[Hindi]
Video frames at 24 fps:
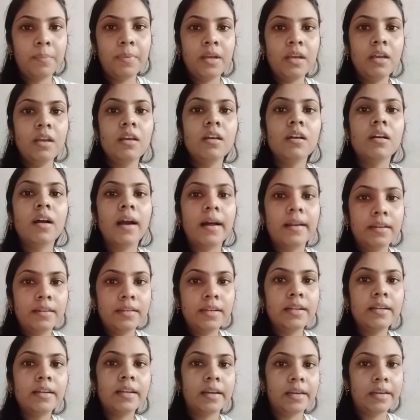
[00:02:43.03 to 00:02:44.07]
भी
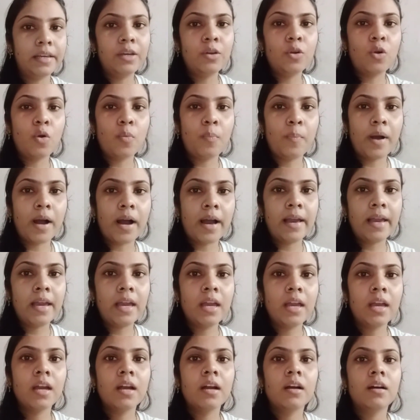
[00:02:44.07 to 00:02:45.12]
एडिटिंग नहीं हो पाए
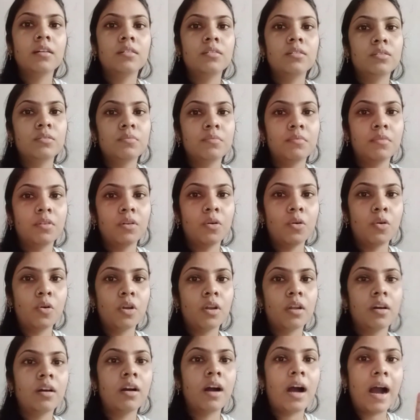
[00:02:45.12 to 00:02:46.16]

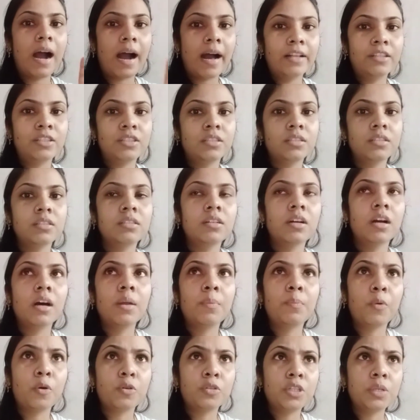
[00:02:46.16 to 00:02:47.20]
और आज अगर
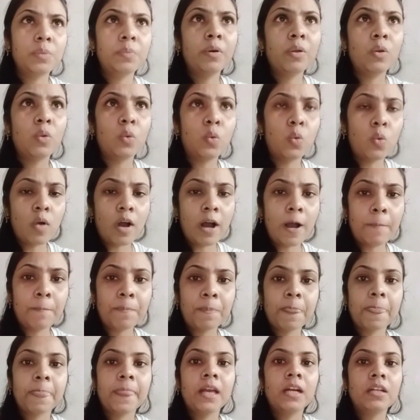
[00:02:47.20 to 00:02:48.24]
पॉसिबल हुआ
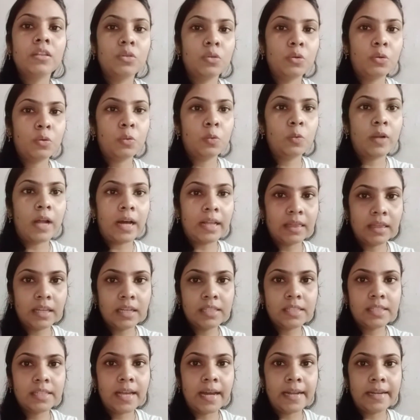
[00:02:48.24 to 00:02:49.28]
तो रात तक
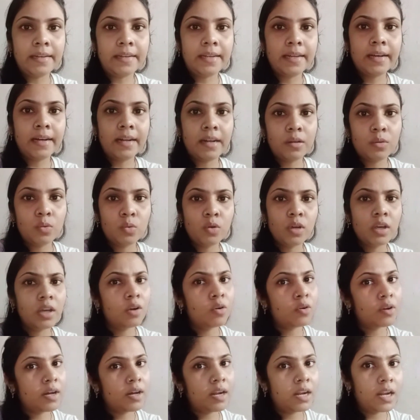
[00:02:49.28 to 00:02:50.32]
इसकी एडिटिंग कर दूंगी
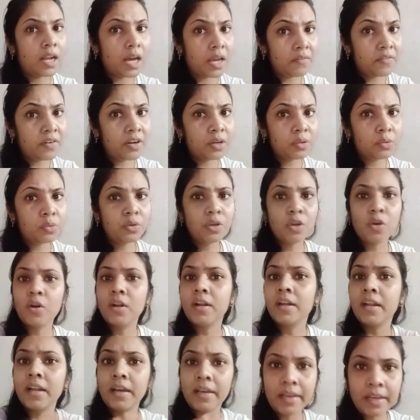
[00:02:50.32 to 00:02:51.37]
और कल लाइव कर दूंगी और
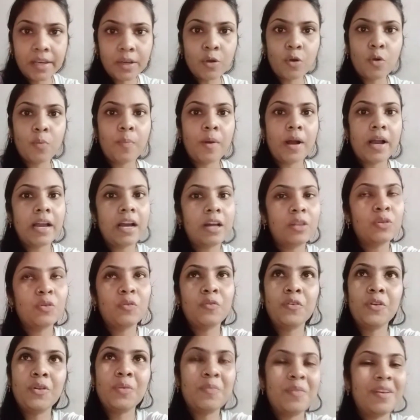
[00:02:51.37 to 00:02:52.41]
नहीं हो पाया तो
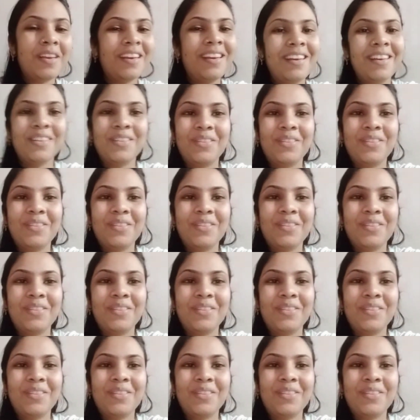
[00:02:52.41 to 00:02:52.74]
फिर मैं